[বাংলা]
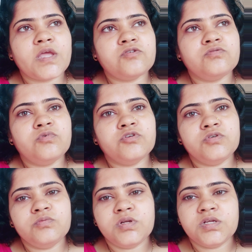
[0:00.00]
একজন
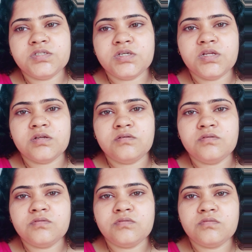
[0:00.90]
ভদ্রমহিলা ছিলেন
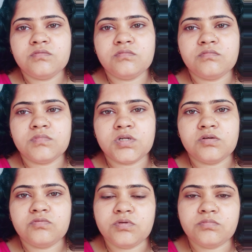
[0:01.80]

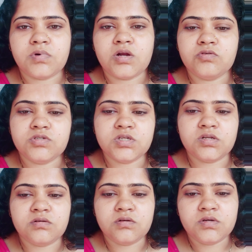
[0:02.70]
মানে উনি ভালোই
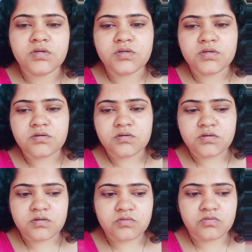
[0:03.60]
ছিলেন
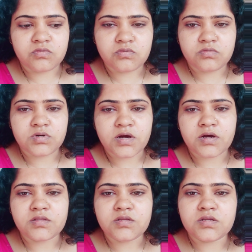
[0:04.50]
তো
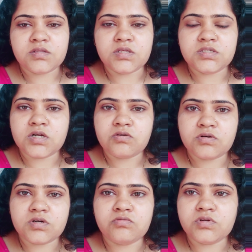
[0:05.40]
টাকা দিয়ে তিন চার
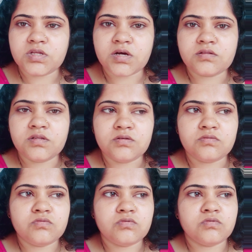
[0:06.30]
ঘন্টা উনি থাকতেন
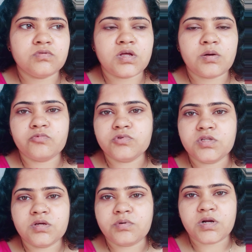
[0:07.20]
তো তার
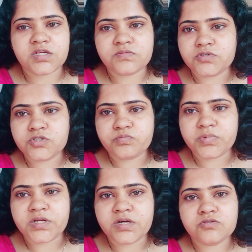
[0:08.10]
মধ্যে আমার হাজব্যান্ড
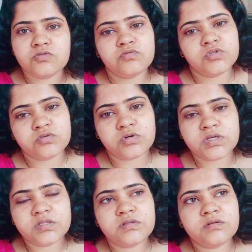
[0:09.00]
ফিরে আসতো উনি চলে
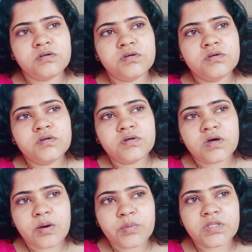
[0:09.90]
যেতেন
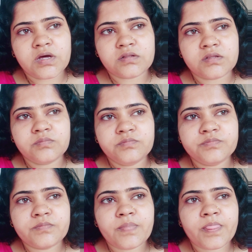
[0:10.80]
আমি থাকতাম
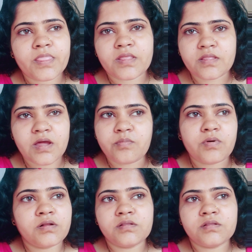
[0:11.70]
তার